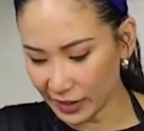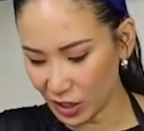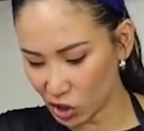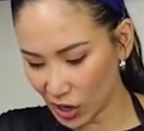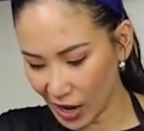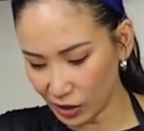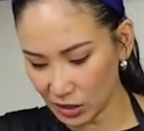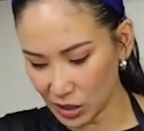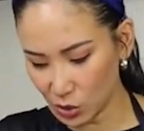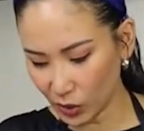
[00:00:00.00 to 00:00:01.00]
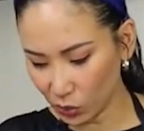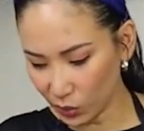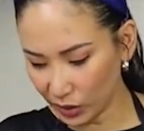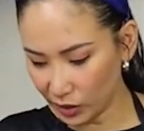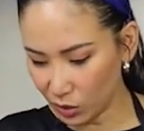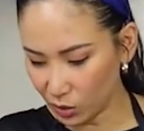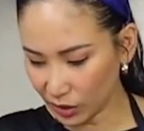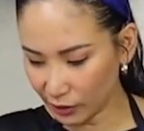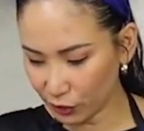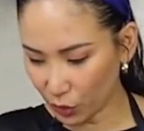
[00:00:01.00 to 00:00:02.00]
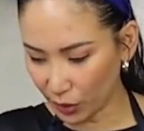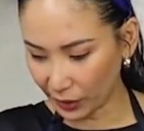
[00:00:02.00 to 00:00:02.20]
siya and this is what we are looking for.